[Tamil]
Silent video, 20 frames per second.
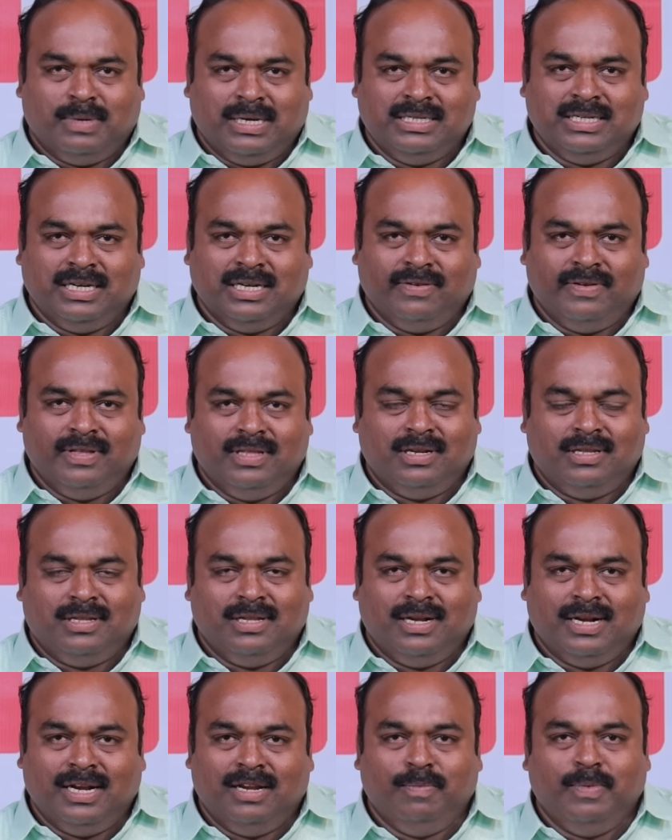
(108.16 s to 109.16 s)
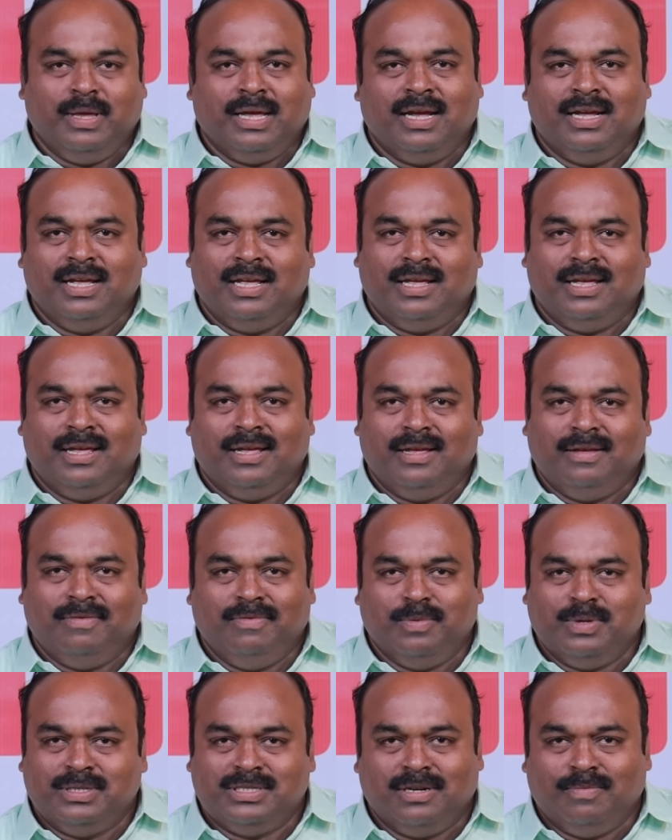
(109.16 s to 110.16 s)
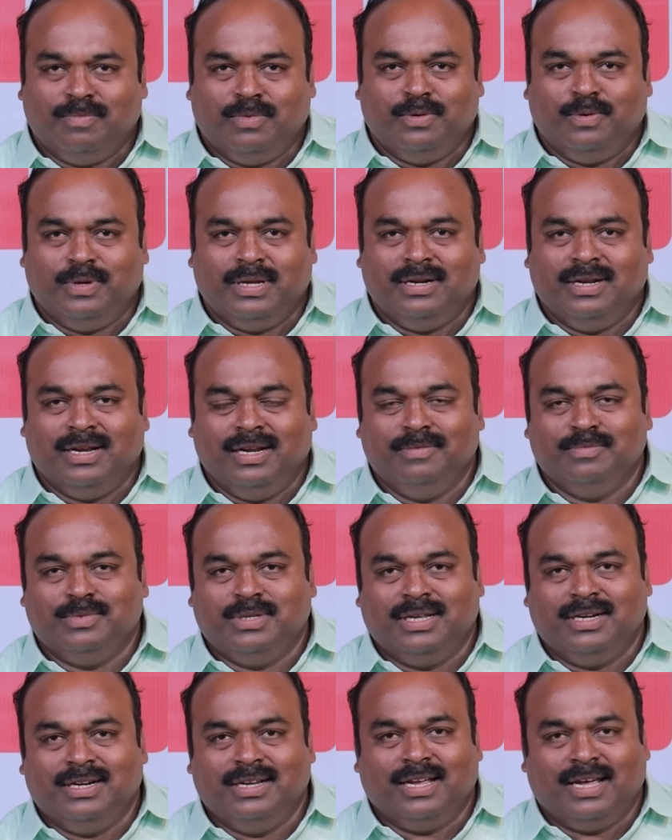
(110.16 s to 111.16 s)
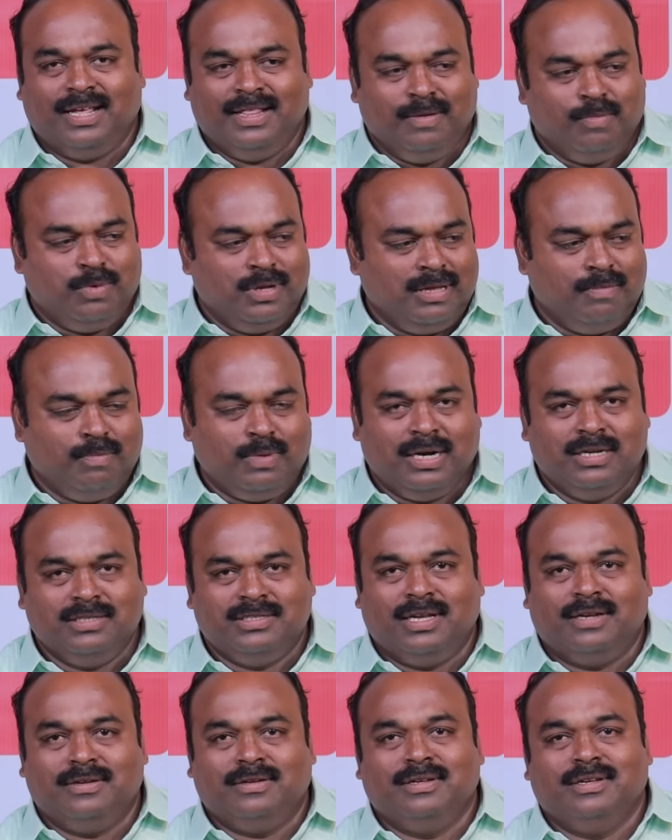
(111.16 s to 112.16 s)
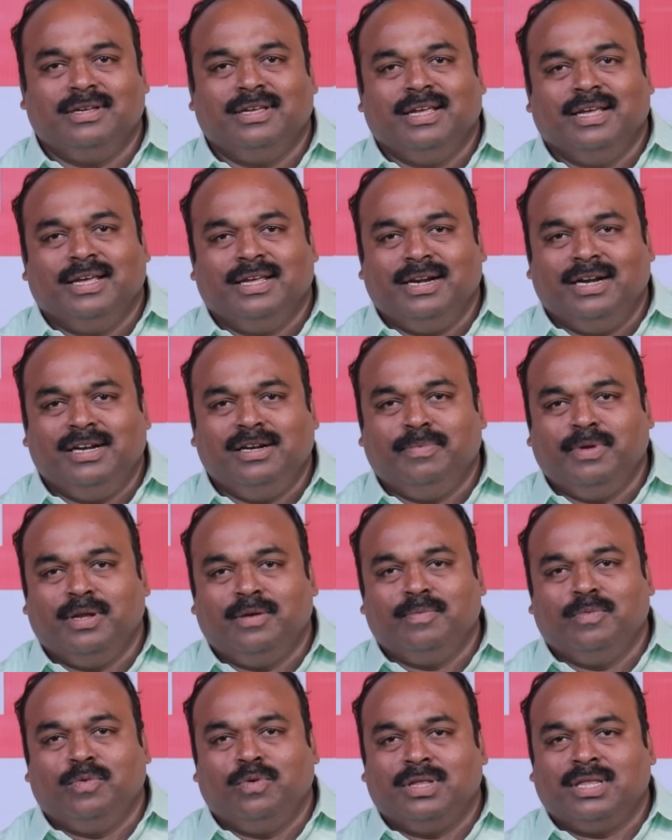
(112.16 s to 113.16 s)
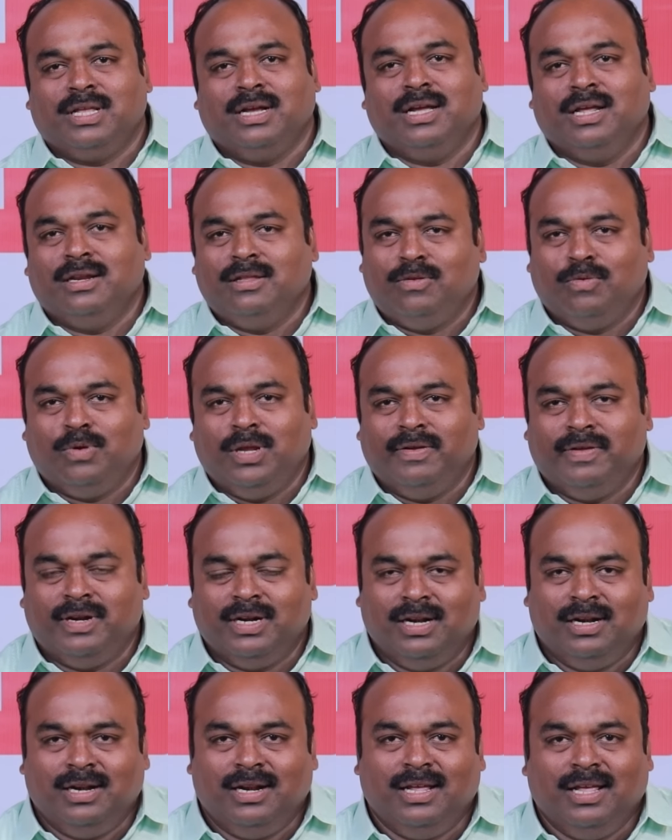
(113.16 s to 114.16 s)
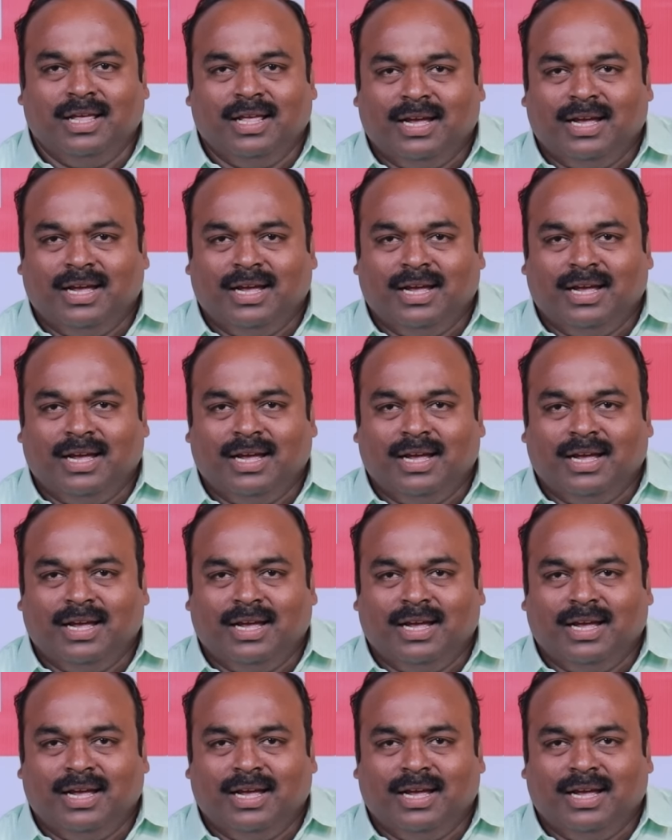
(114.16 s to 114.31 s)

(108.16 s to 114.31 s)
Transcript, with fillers: பாஜக எதிர்த்து கடுமையாக விமர்சனம் பண்ணுவார் ஹலீம் சார் அதே போல் தான் பாலு சாரும் ரெண்டு பேரும் ஒத்த கருத்து உடையவர்கள்